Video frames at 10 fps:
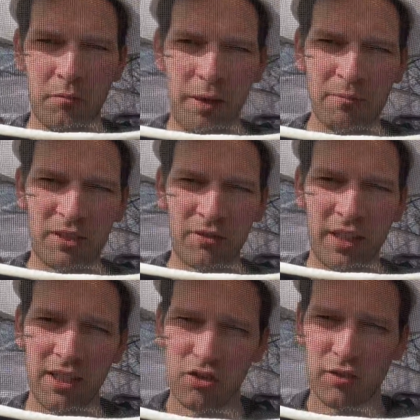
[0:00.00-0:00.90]
Même si on
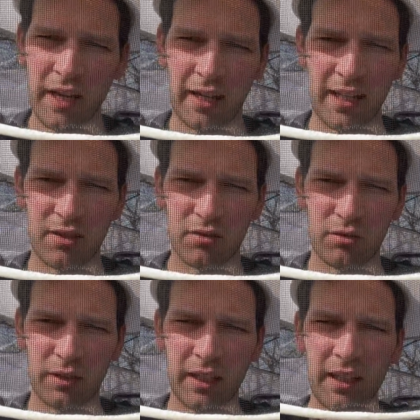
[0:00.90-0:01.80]
a des journées à 14
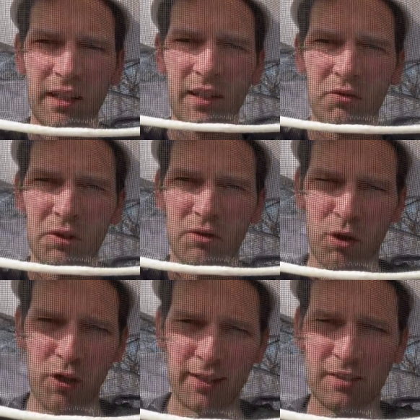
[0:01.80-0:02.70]
degrés, les nuits
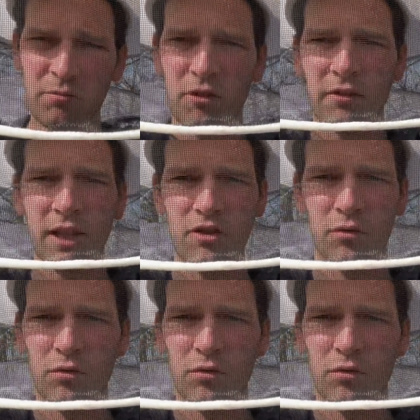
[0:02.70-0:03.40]
sont relativement fraîches.